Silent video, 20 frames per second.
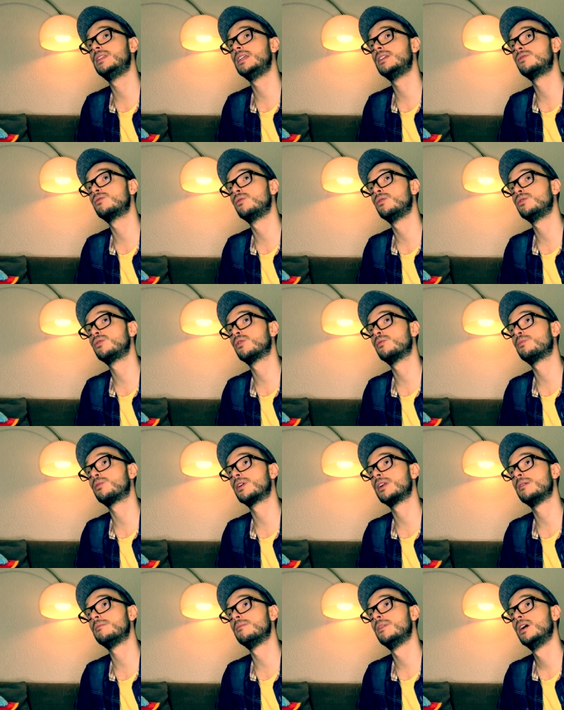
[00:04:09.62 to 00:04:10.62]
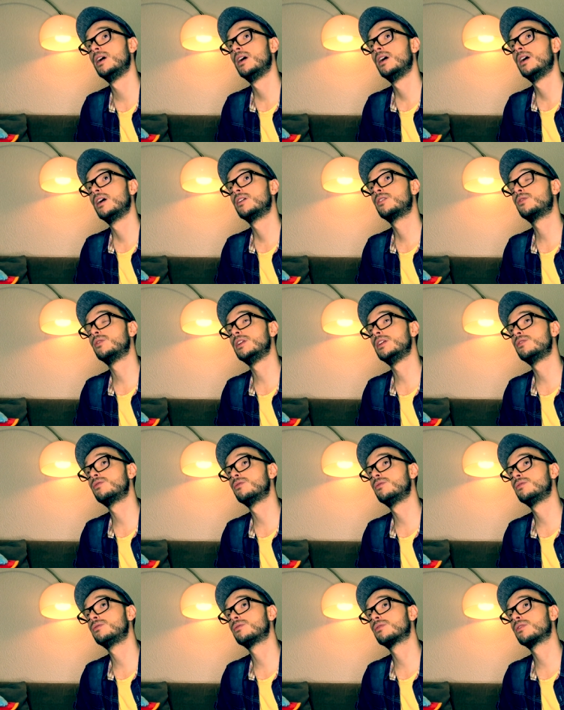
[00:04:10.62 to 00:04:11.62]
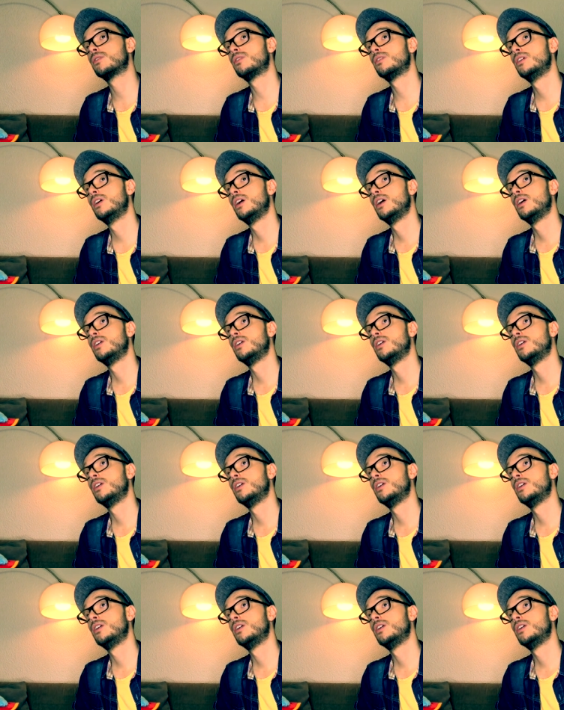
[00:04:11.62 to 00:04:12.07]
des autres, aux problèmes que les autres